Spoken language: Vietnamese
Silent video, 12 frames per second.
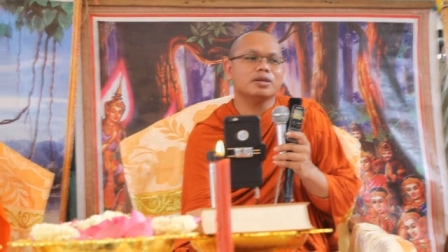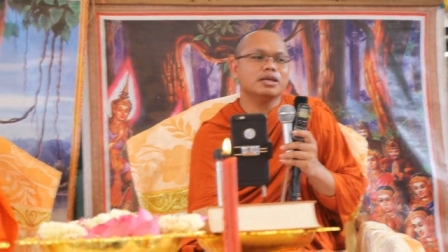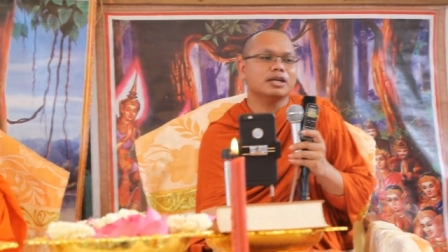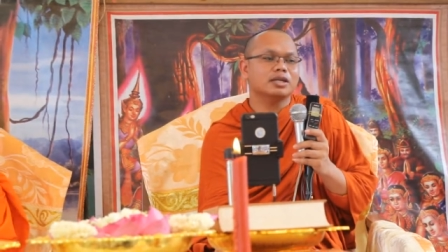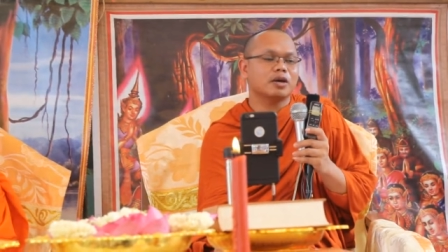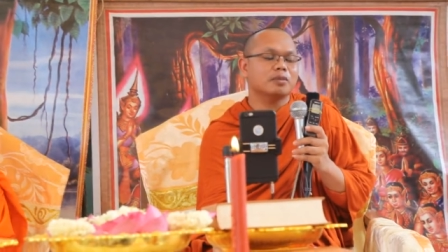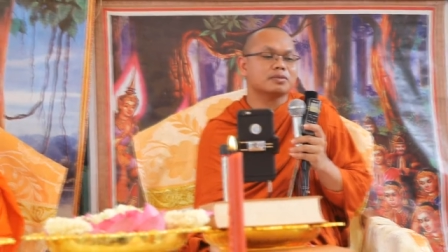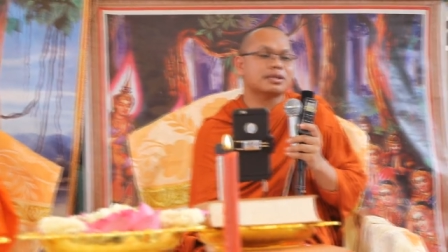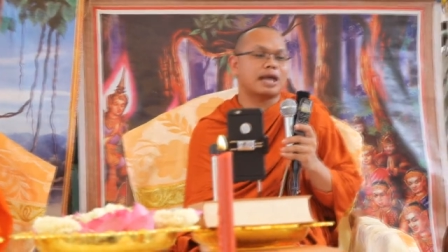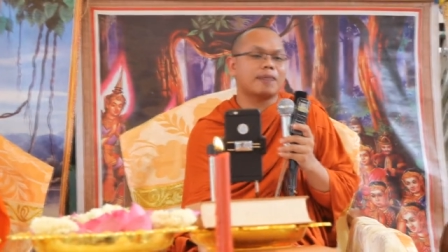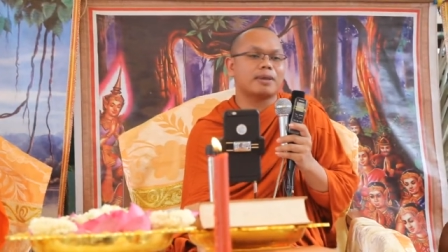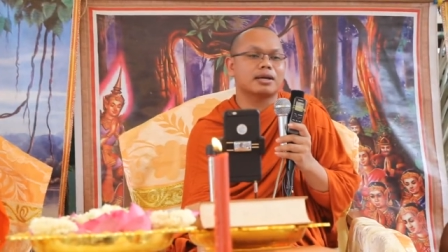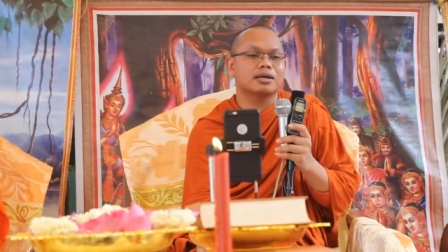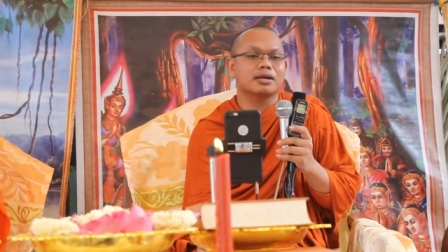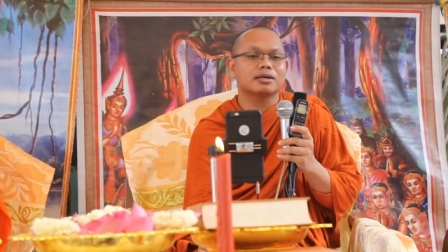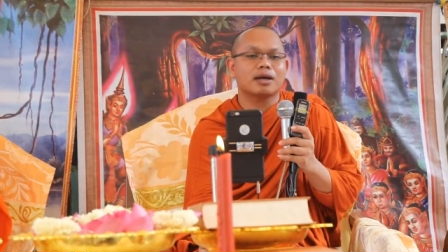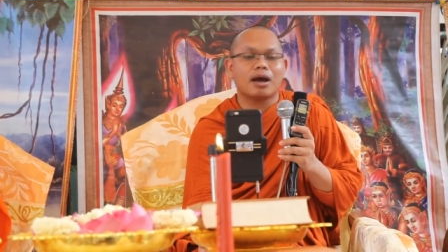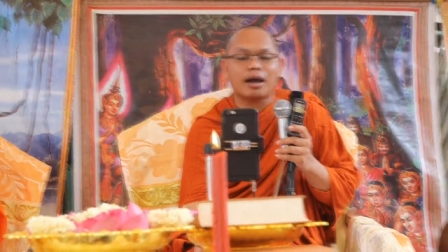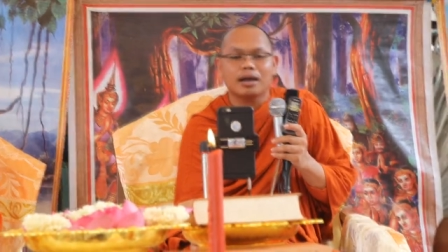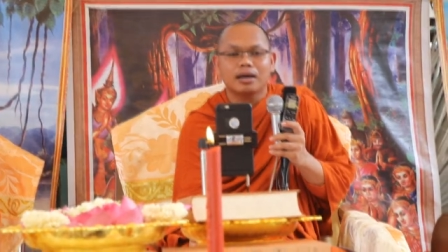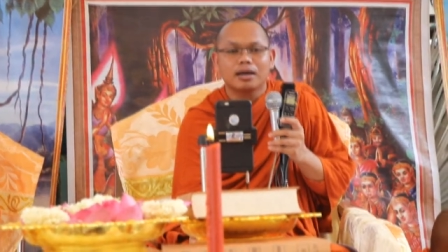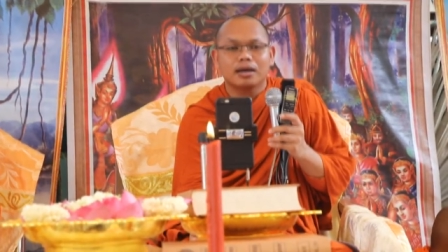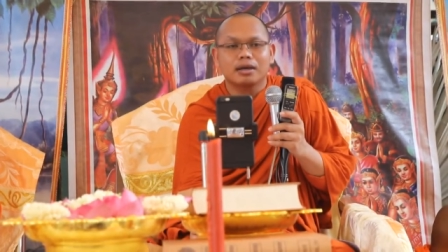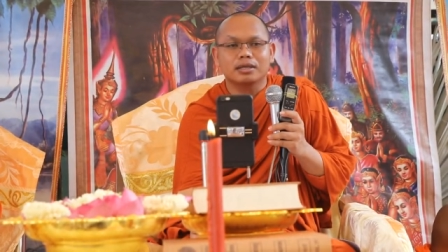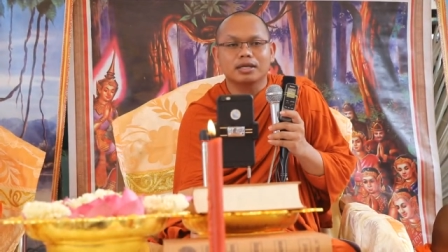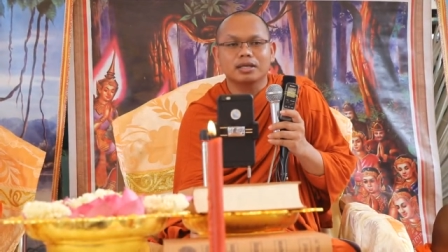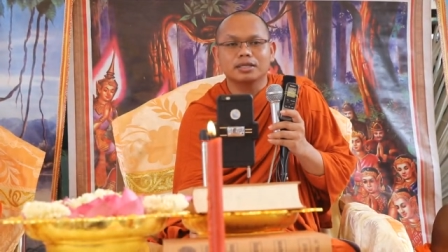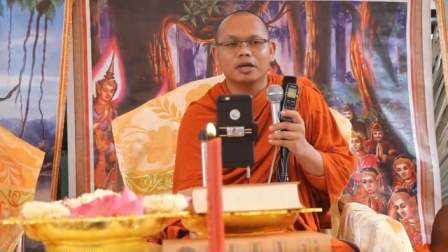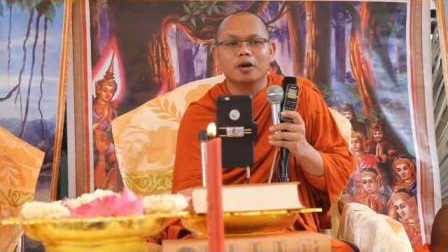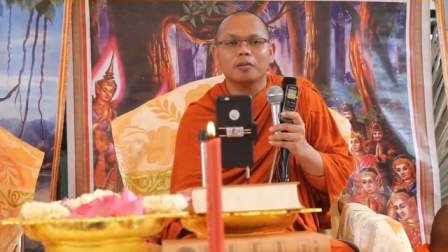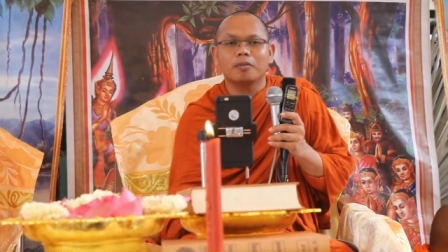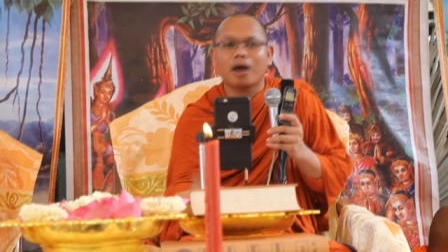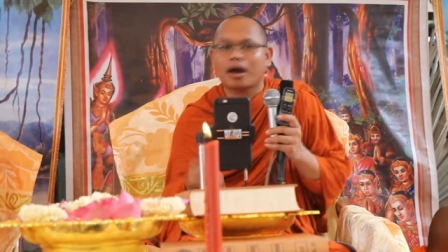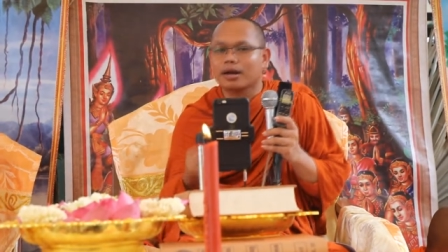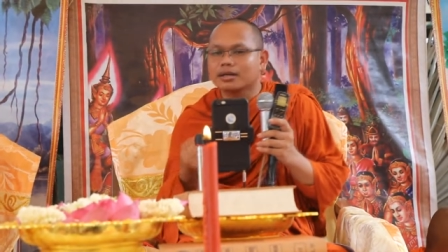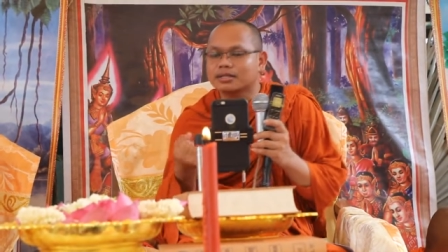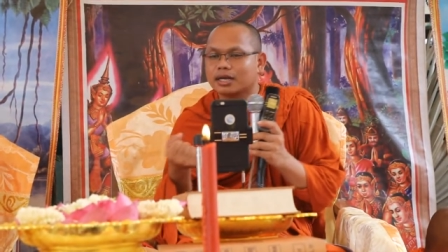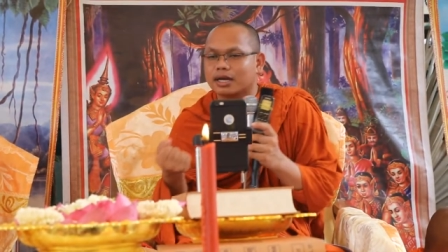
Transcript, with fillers: đôi nhận nhom sai bà đường nhận nhom ăn